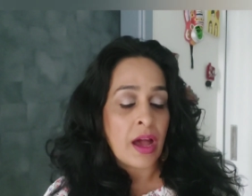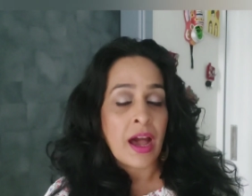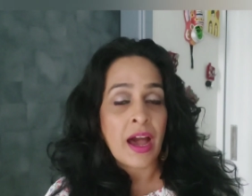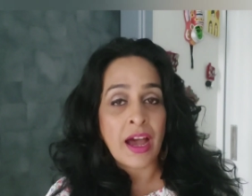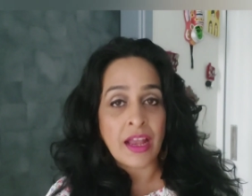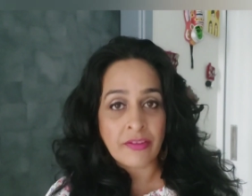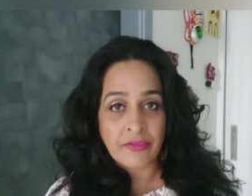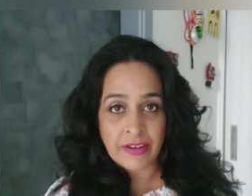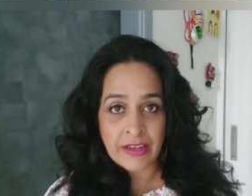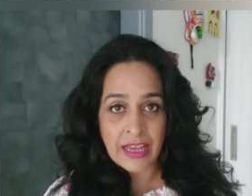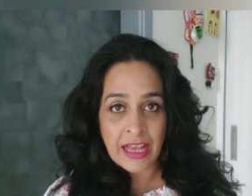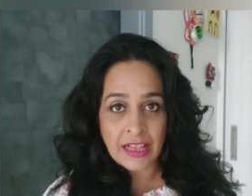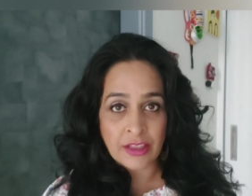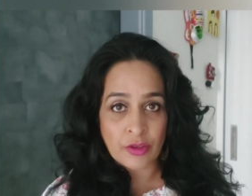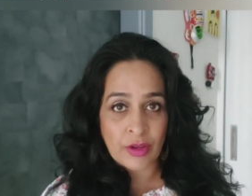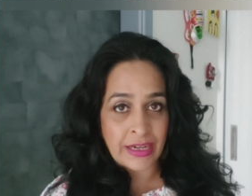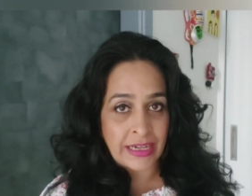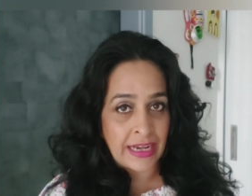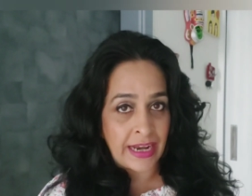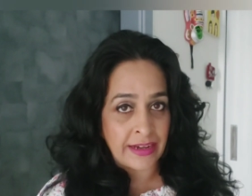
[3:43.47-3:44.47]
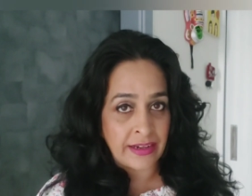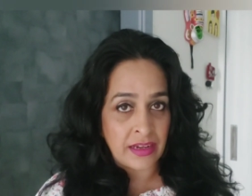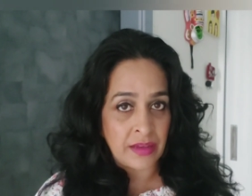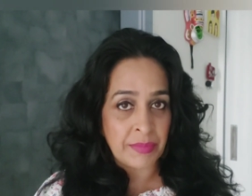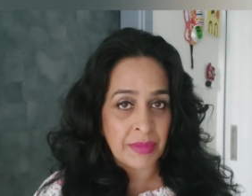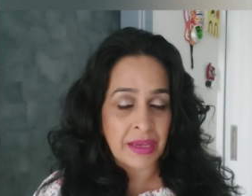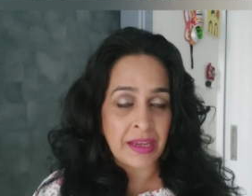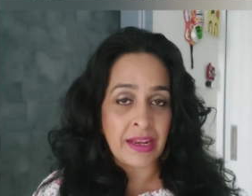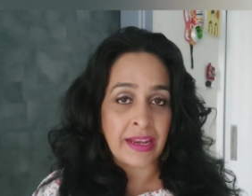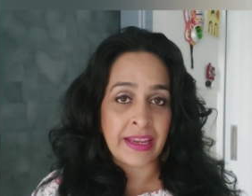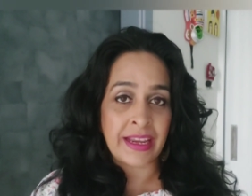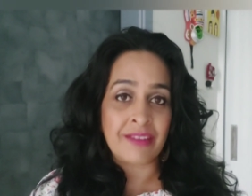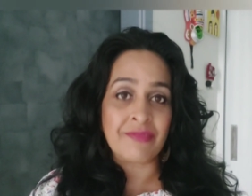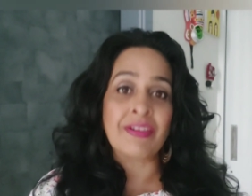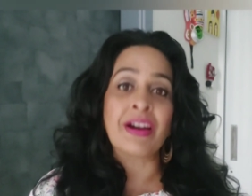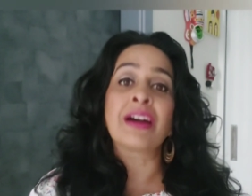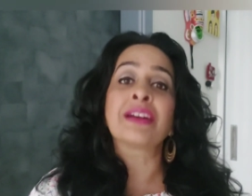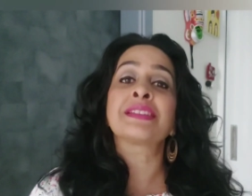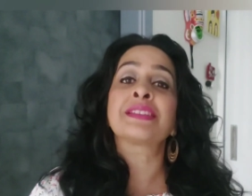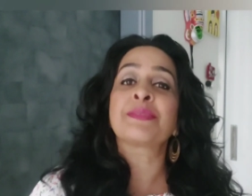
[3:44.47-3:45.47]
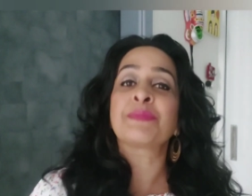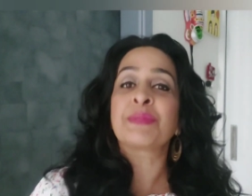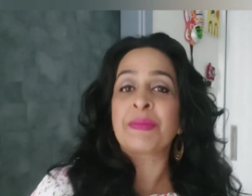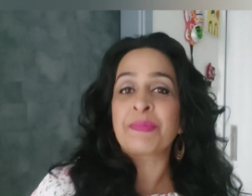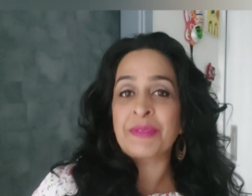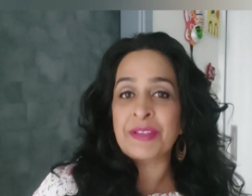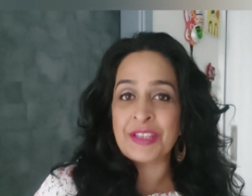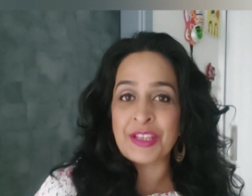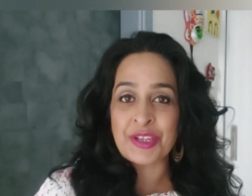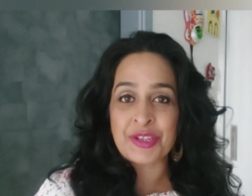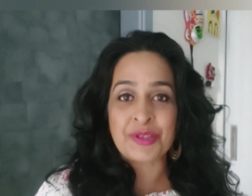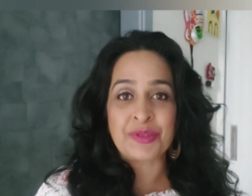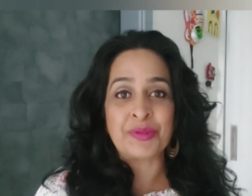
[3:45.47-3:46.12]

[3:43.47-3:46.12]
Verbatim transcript: हाल फिलहाल तो अटलांटा में है लेकिन वहां से भी अपने देश